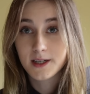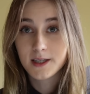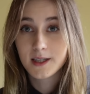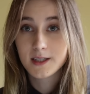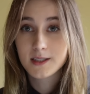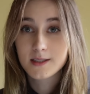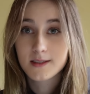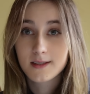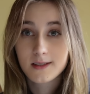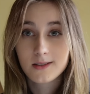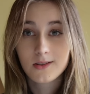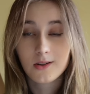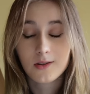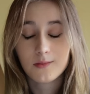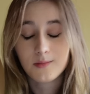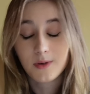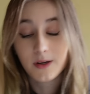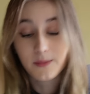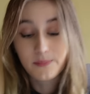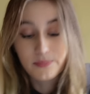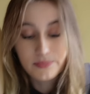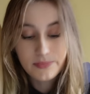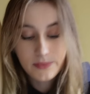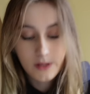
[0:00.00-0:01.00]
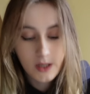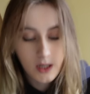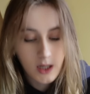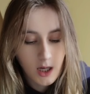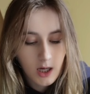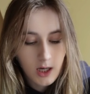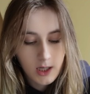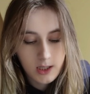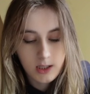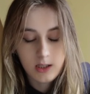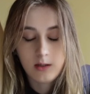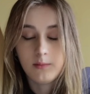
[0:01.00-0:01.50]
наконец дома.
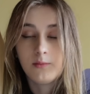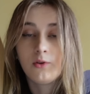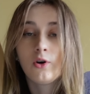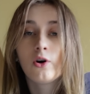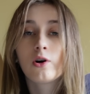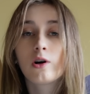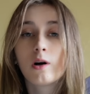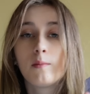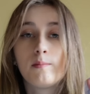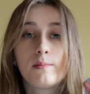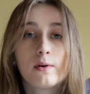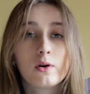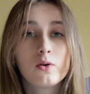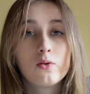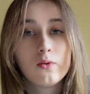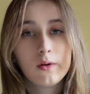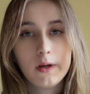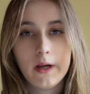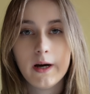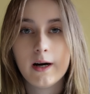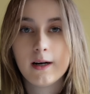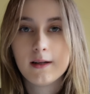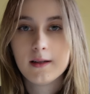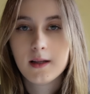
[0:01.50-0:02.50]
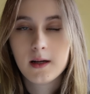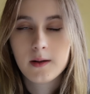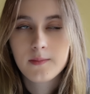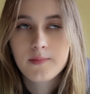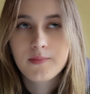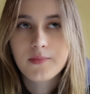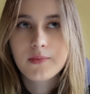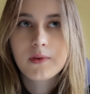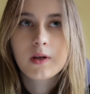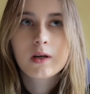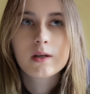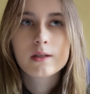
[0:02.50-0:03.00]
Немного погуляла,
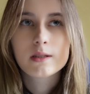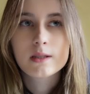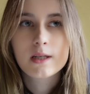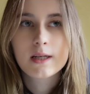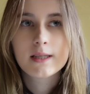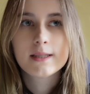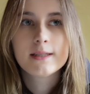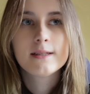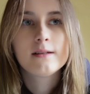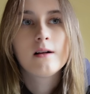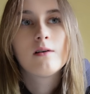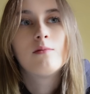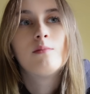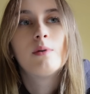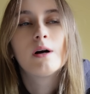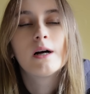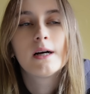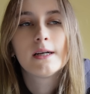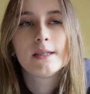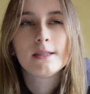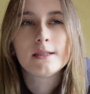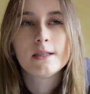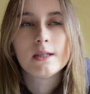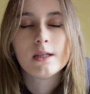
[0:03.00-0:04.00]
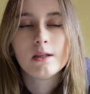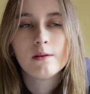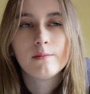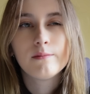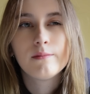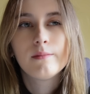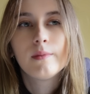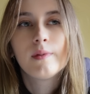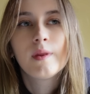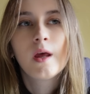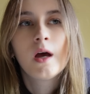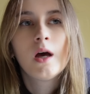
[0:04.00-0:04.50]
сходила в магазин.
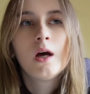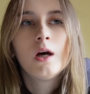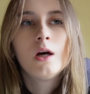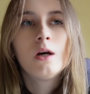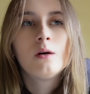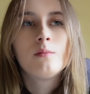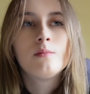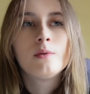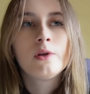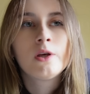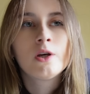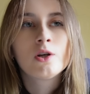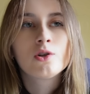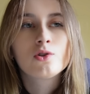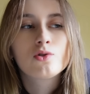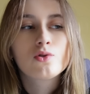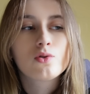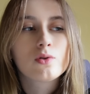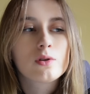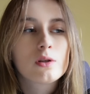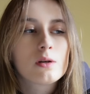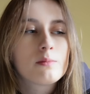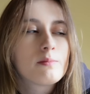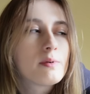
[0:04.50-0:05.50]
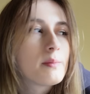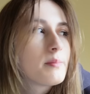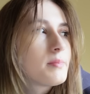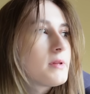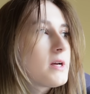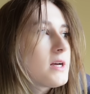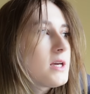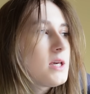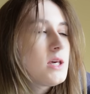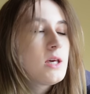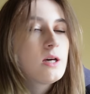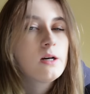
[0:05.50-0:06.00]
Мне что-то
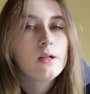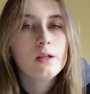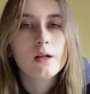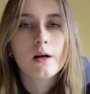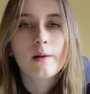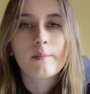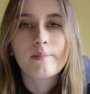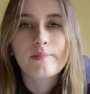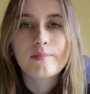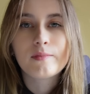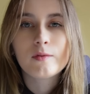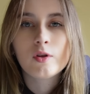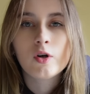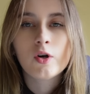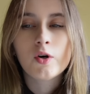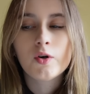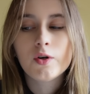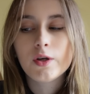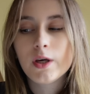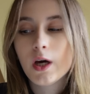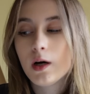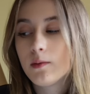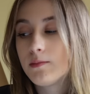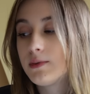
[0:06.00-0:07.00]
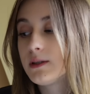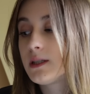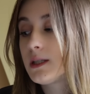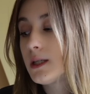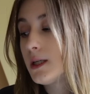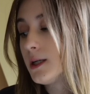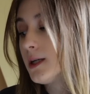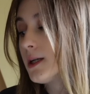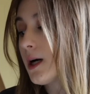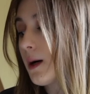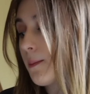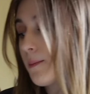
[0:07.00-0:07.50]
поплохело, но я
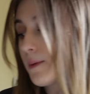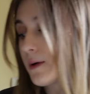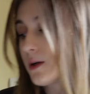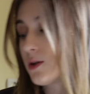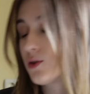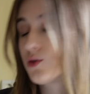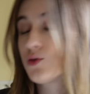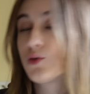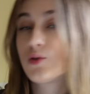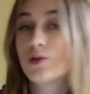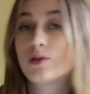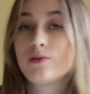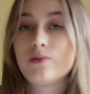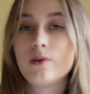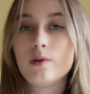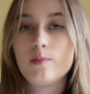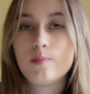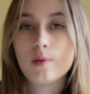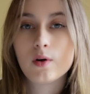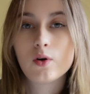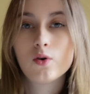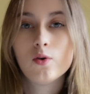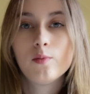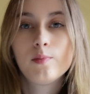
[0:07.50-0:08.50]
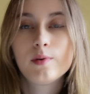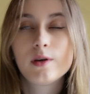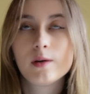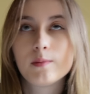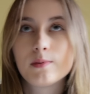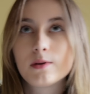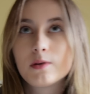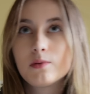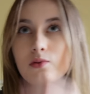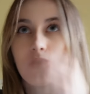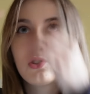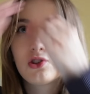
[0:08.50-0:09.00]
быстренько покажу свои покупки,
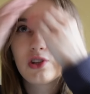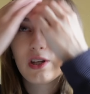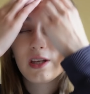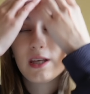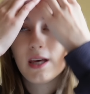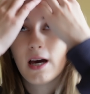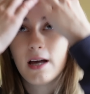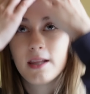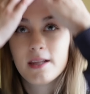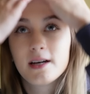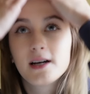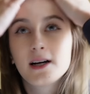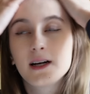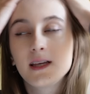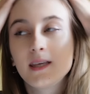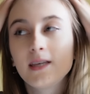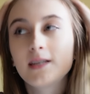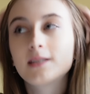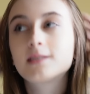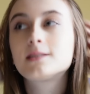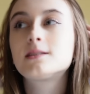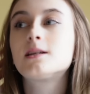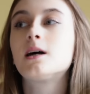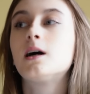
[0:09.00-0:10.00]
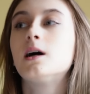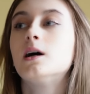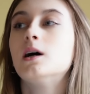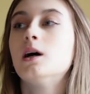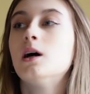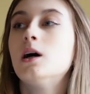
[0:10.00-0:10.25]
потому что я наконец-то